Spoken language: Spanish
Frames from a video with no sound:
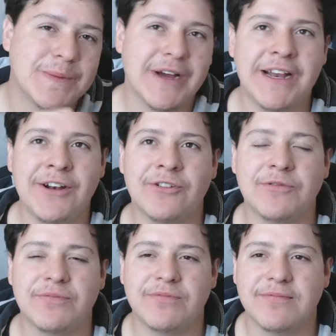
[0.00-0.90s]

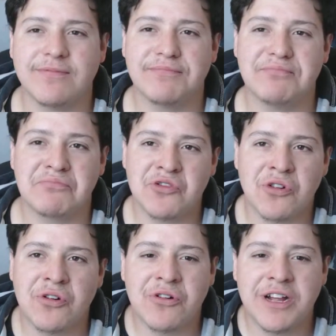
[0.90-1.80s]
bueno,
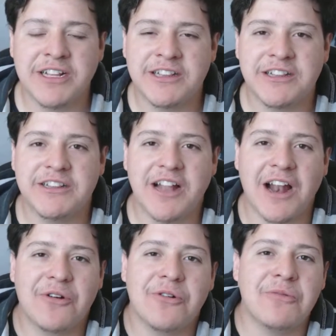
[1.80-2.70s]
no es
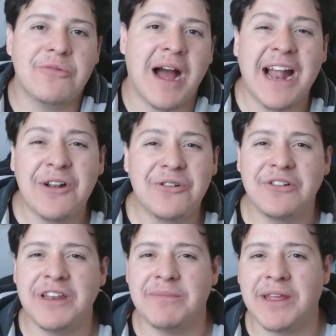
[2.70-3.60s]
algo
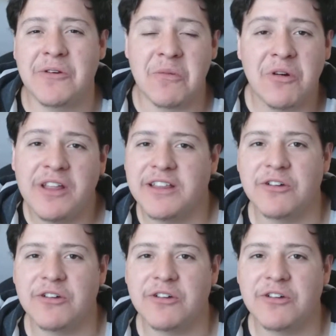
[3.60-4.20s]
malo ni me incomoda,